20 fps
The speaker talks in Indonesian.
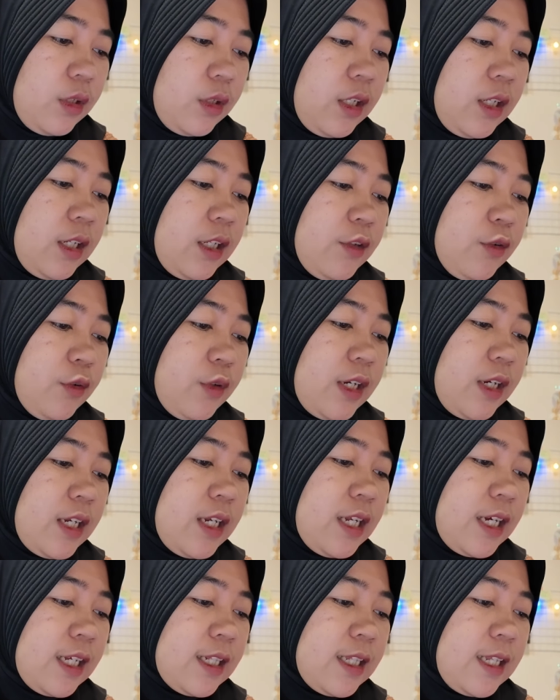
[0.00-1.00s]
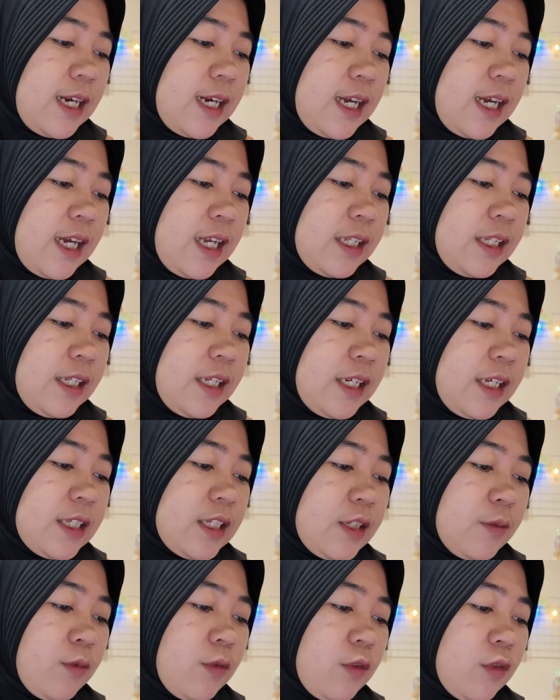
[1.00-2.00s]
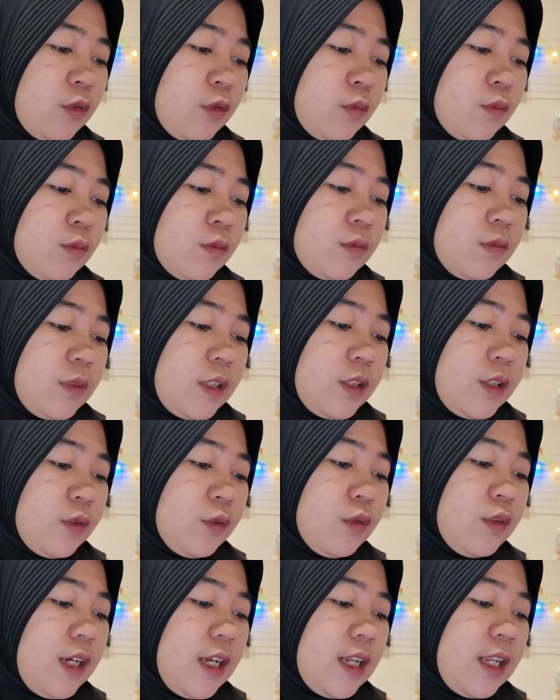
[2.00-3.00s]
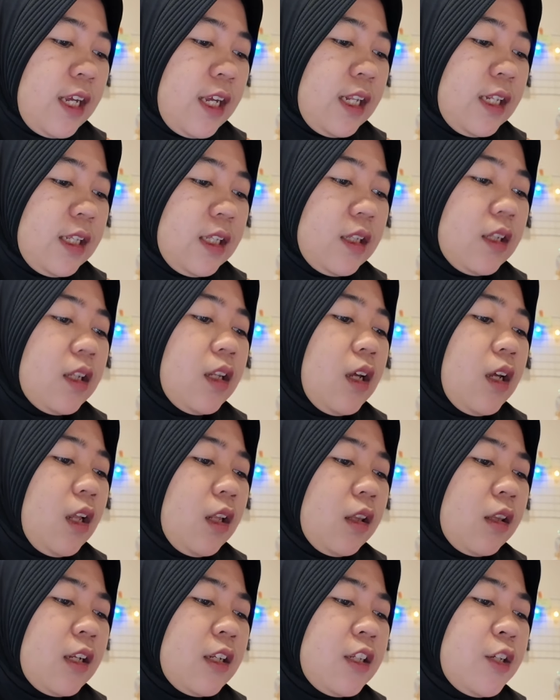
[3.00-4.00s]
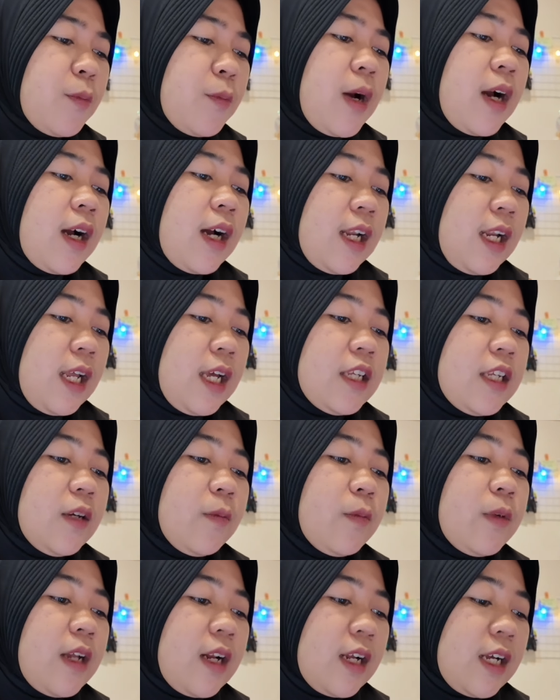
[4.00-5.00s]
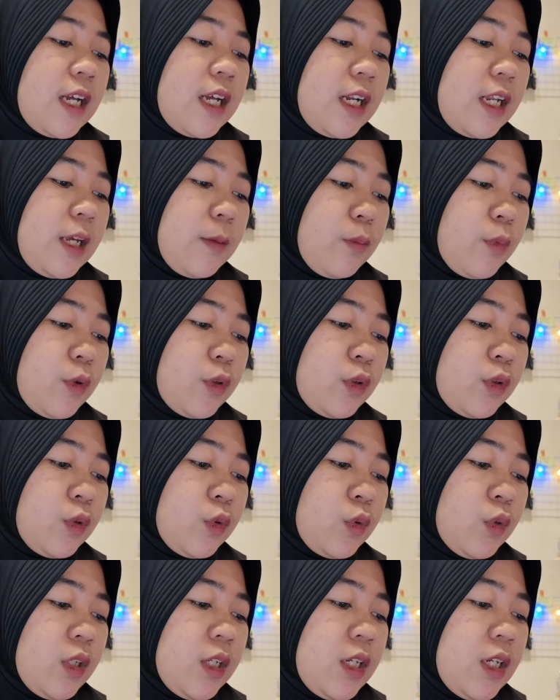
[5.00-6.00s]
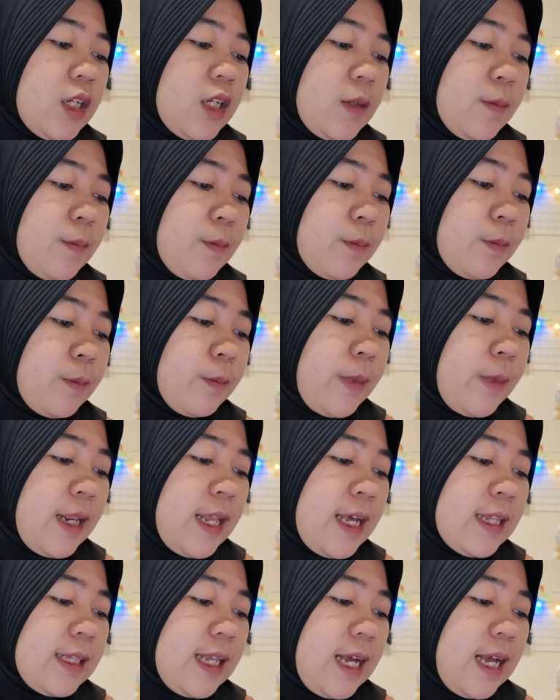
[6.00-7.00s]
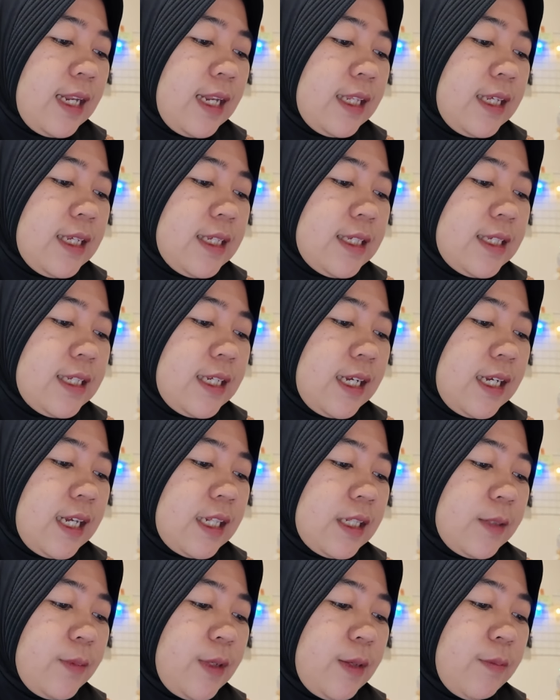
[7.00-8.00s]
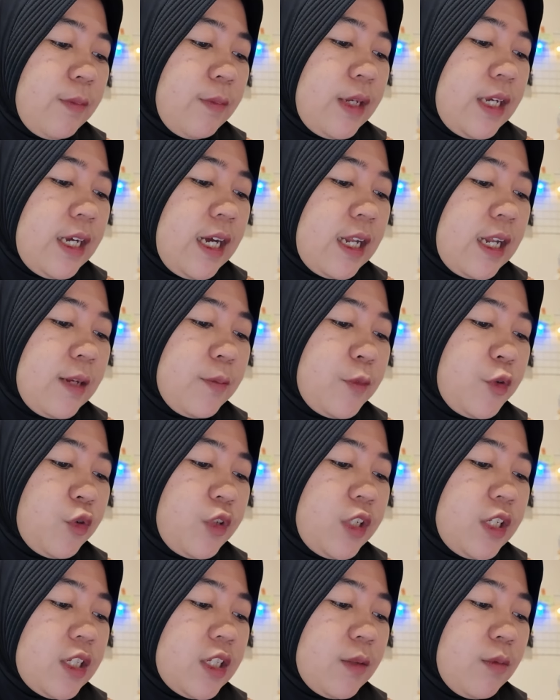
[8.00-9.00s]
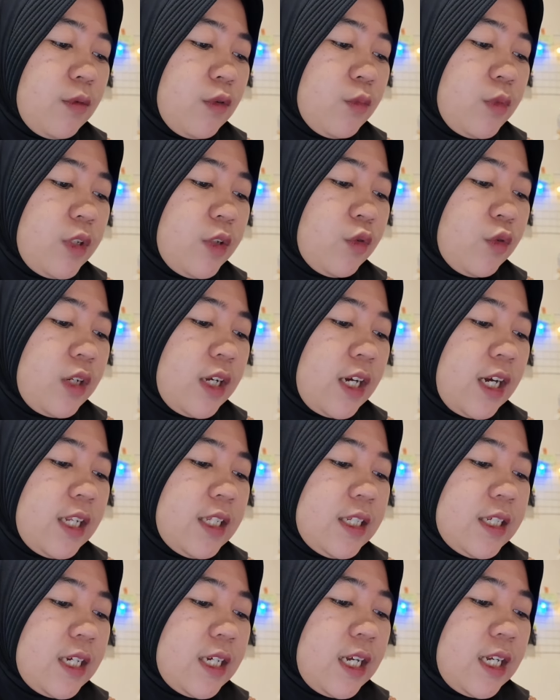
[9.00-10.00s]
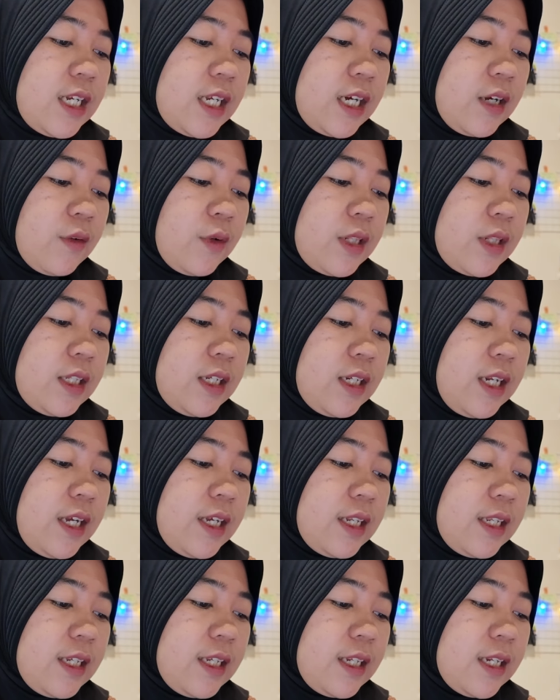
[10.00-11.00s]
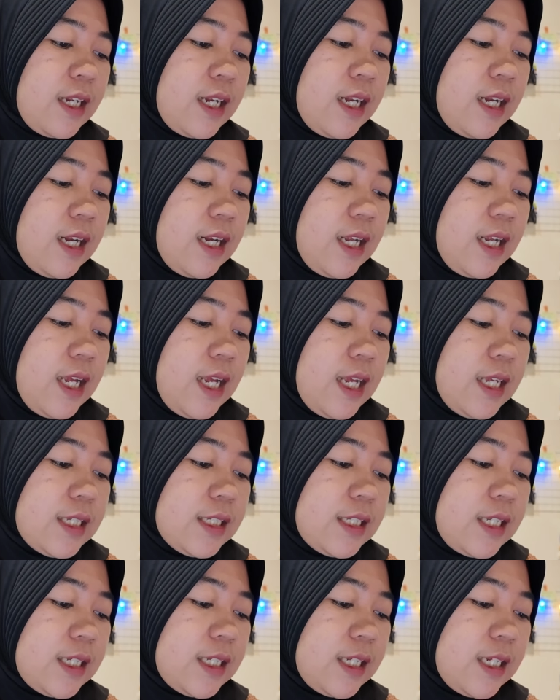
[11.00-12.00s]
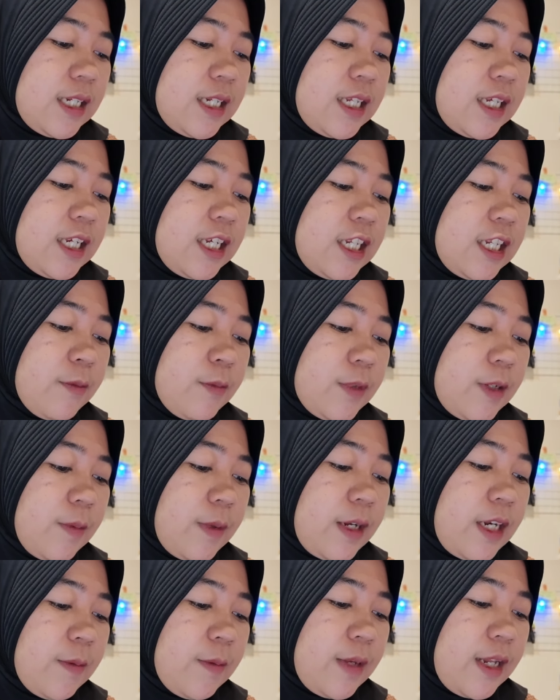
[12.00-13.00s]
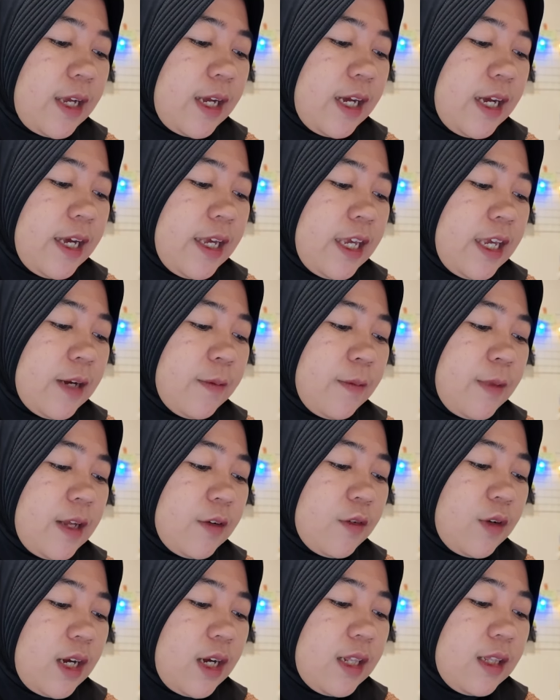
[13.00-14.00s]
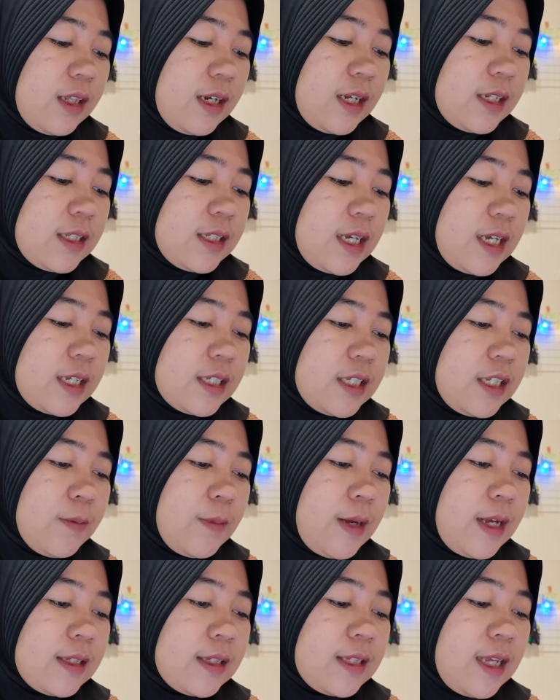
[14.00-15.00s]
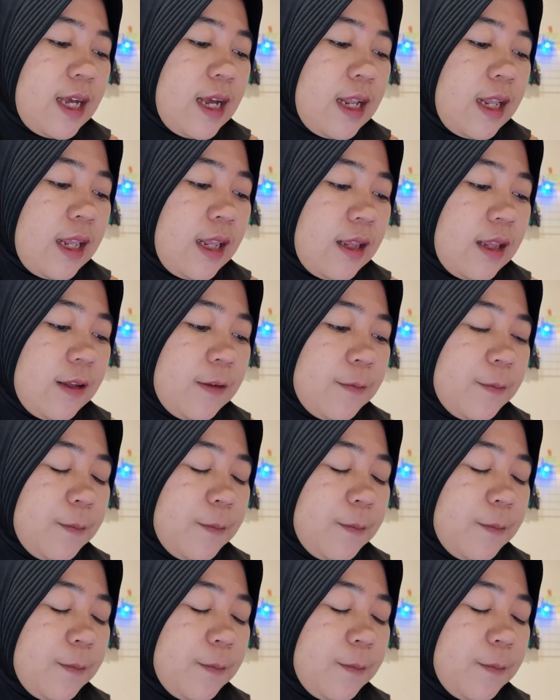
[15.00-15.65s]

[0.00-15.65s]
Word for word: ini juga ada keterangannya sebelum itu kalian terjemahkan aja biar nggak repot tuh pelat alis, sikat pipi, harap cuci sebelum digunakan jika Anda khawatir eyeliner sisir dikirim kepada mereka yang melakukan transaksi massal.